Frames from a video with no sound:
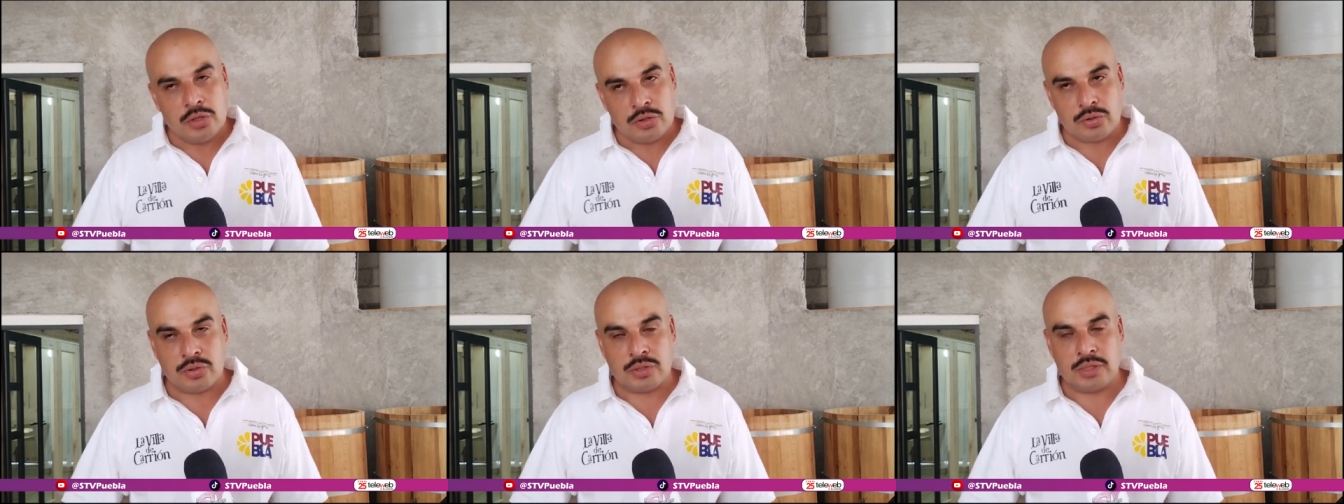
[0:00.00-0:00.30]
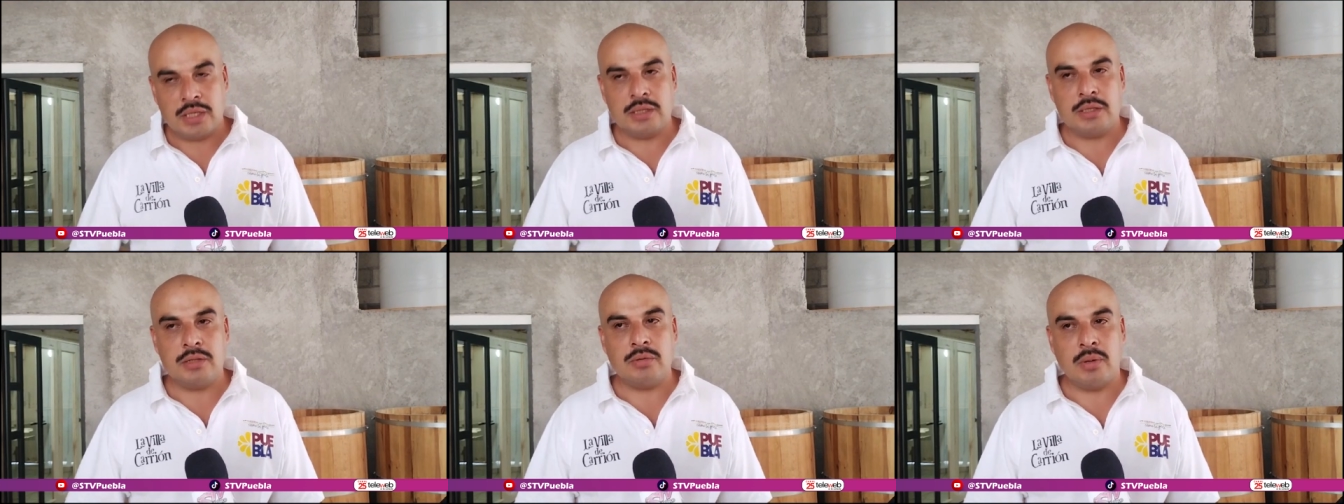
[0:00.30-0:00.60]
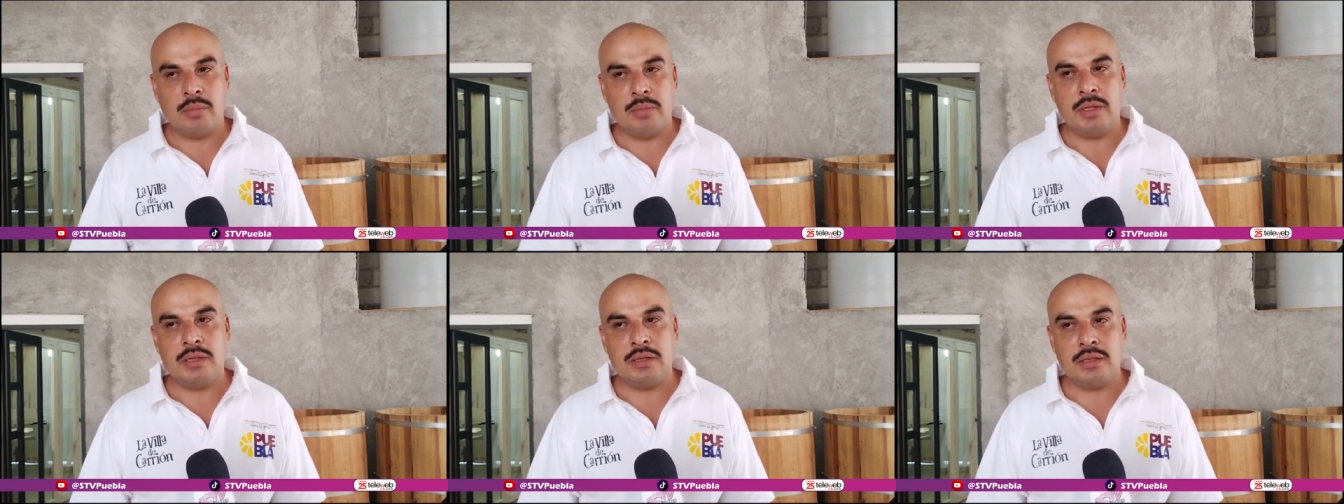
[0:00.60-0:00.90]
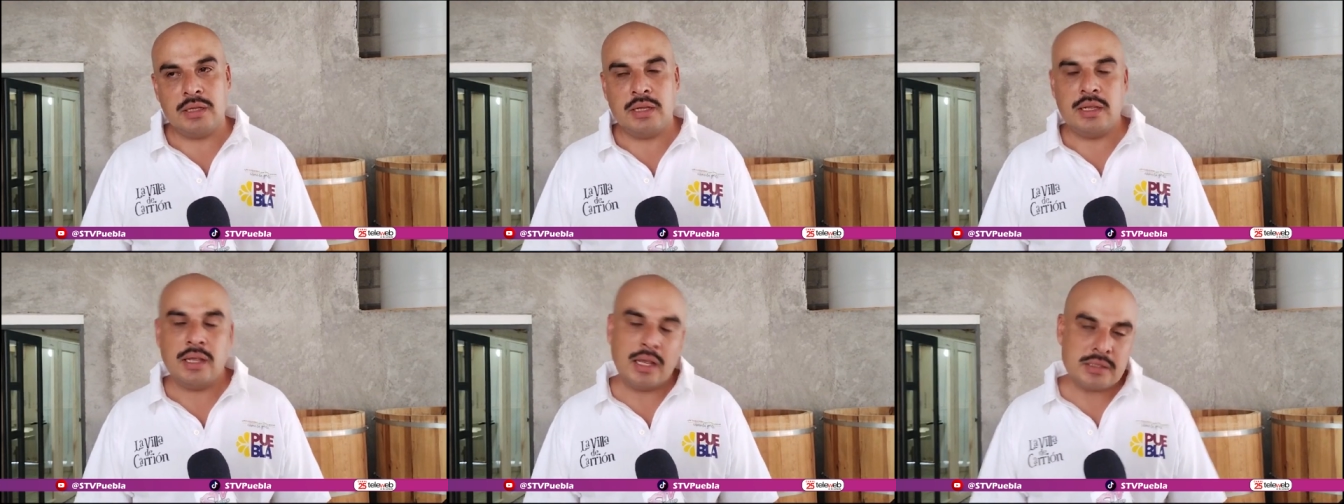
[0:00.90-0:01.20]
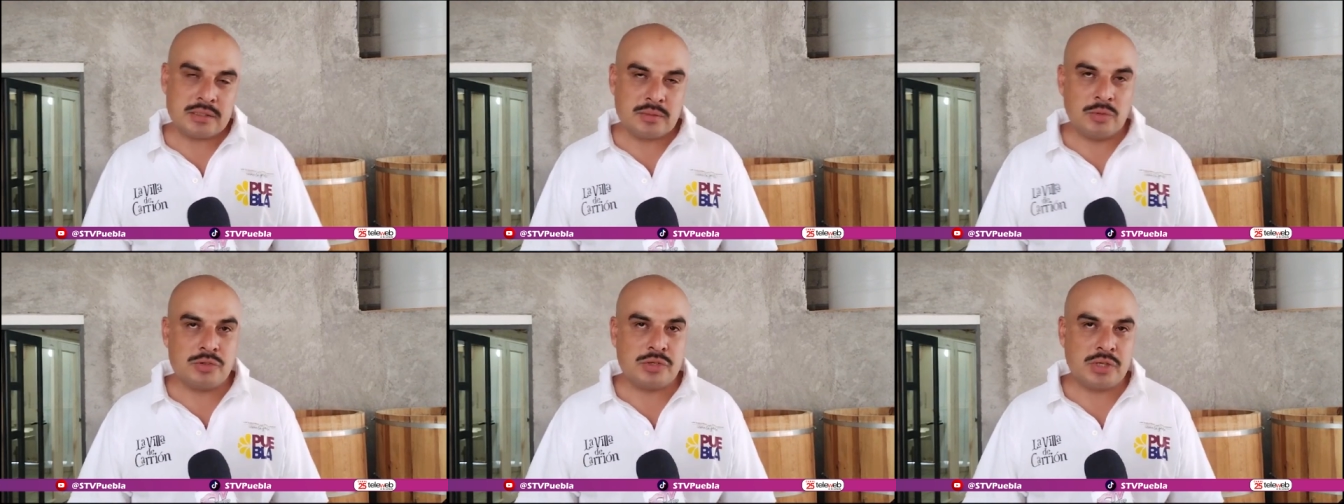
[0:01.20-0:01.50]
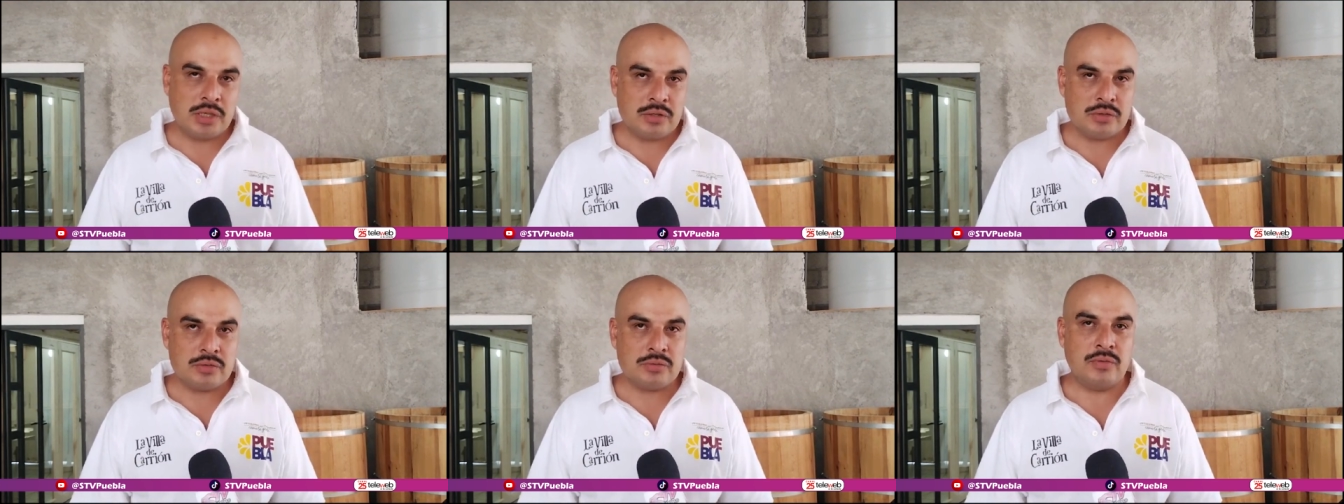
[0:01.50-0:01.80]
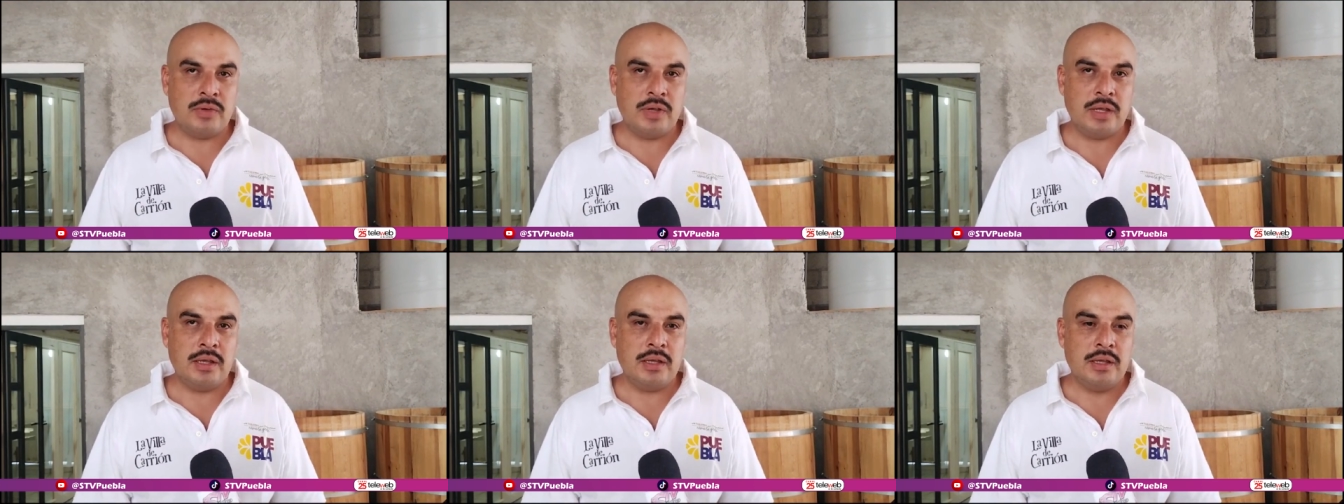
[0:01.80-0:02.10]
donde antiguamente hace muchos años
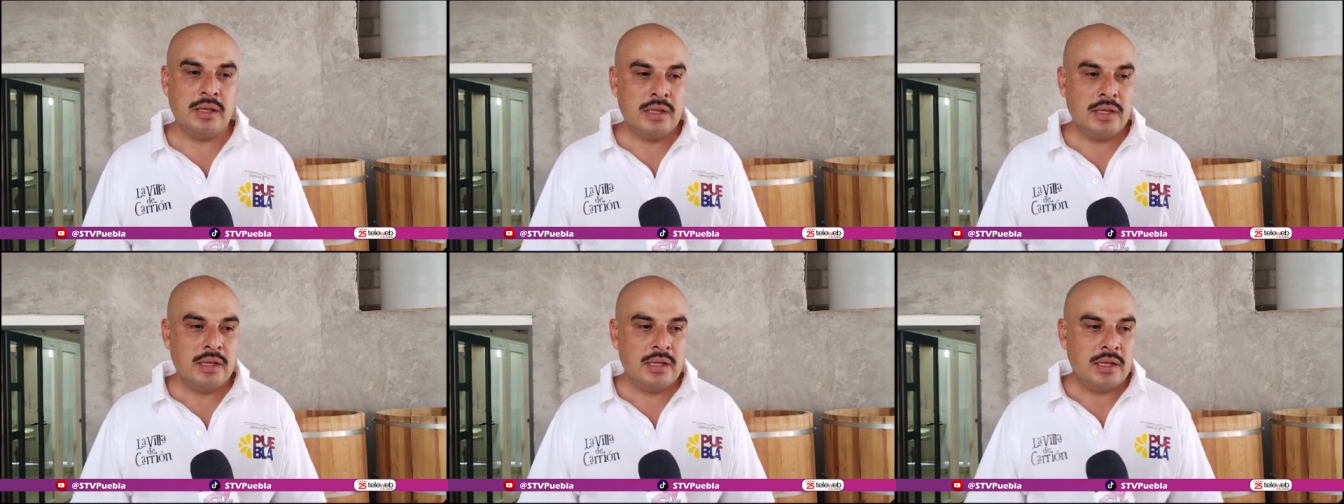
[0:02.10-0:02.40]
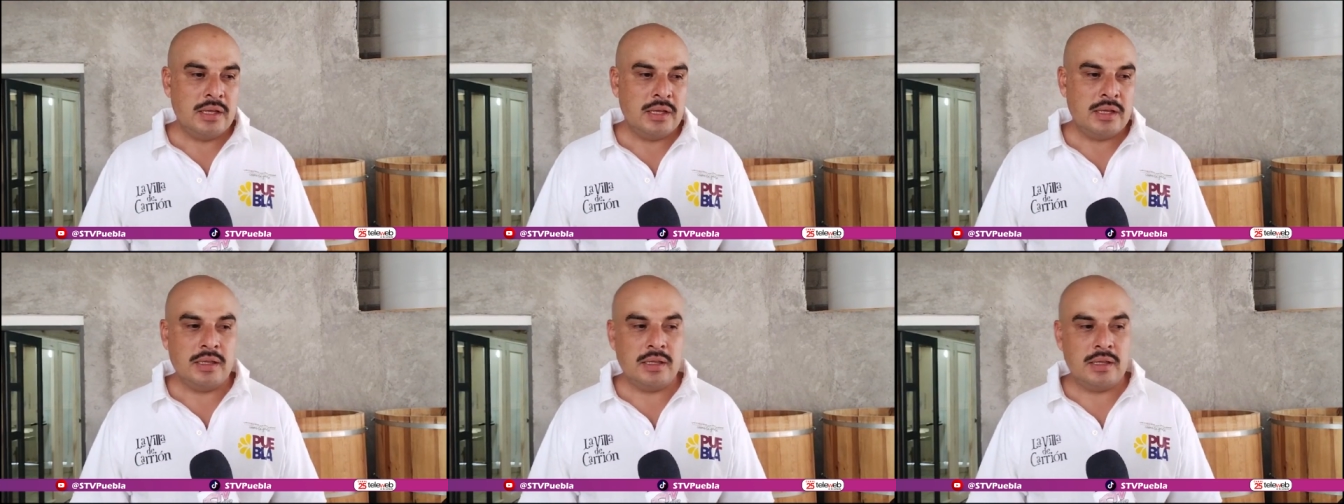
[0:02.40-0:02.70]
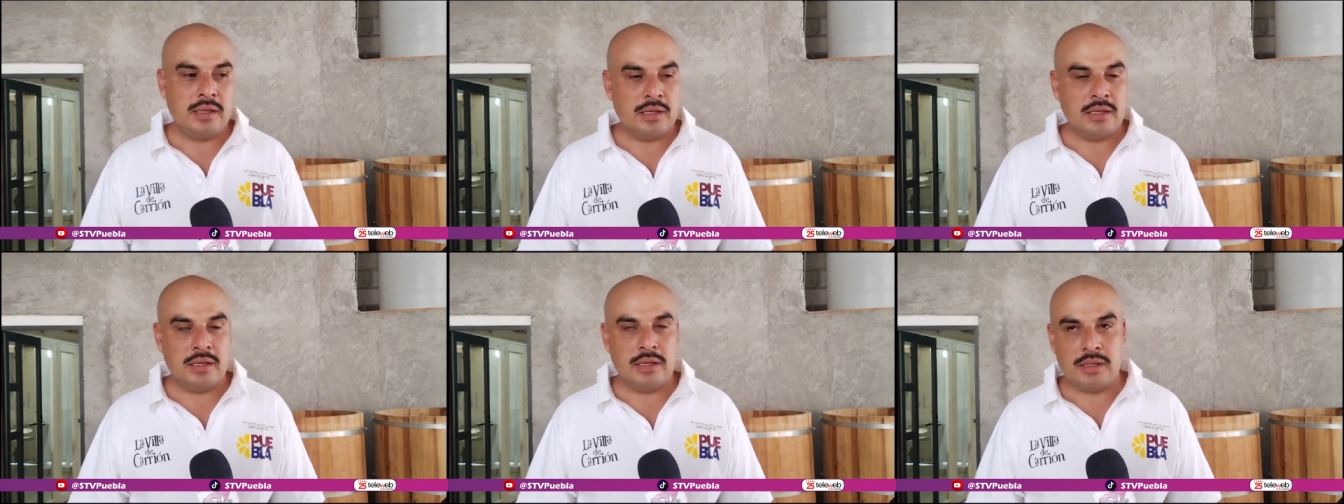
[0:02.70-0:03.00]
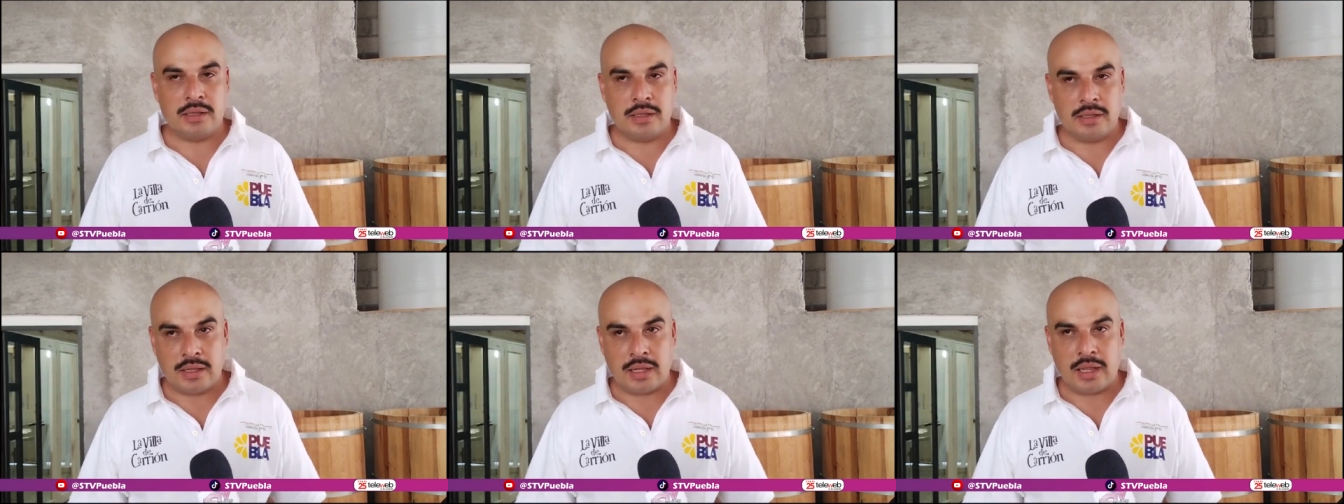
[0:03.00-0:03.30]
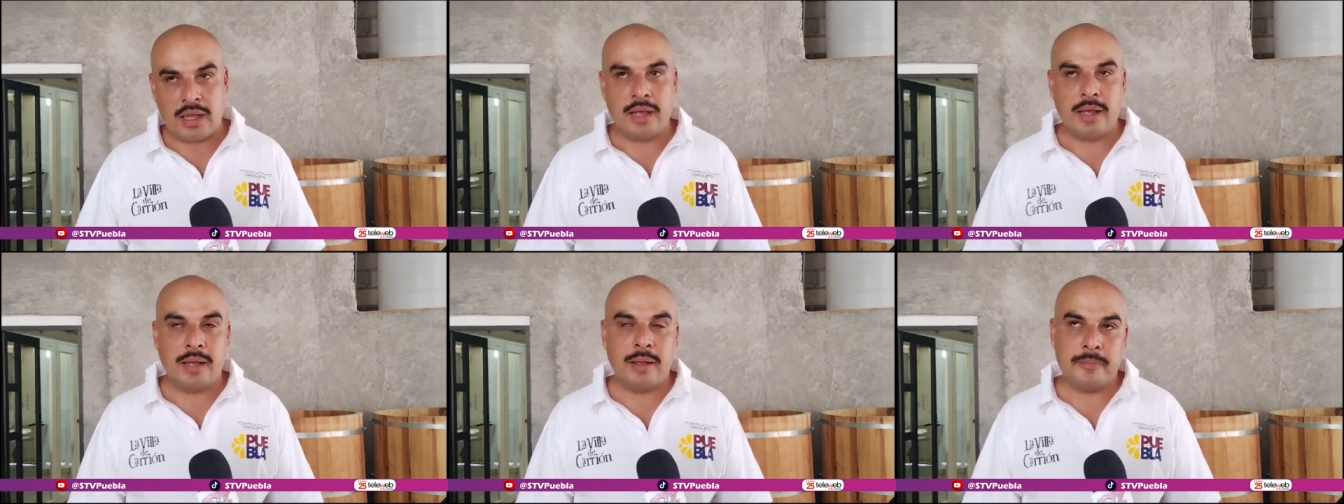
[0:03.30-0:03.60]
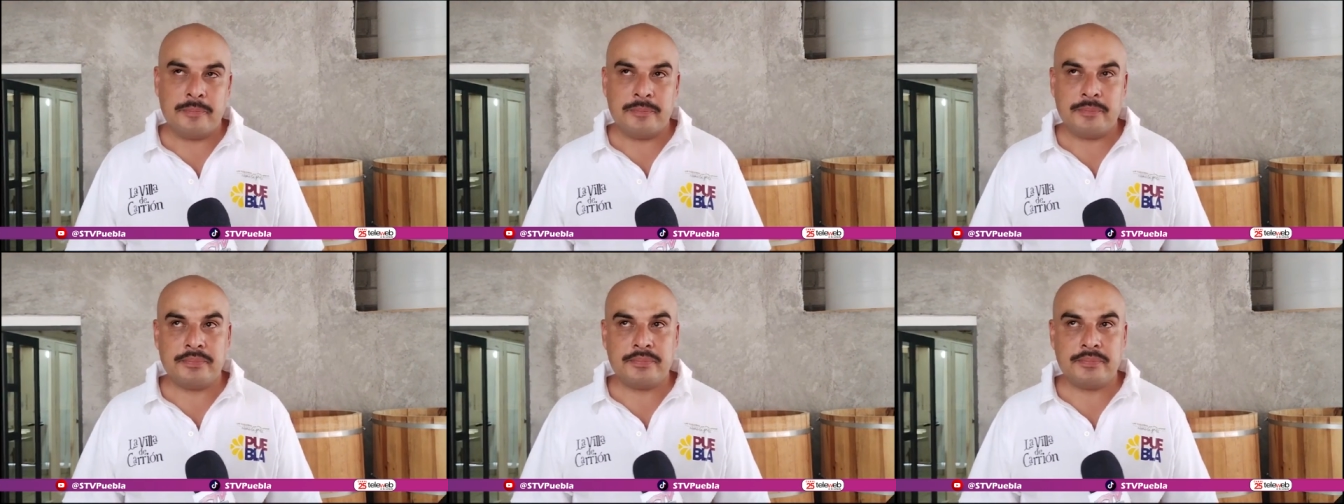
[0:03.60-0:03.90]
fue eh, la,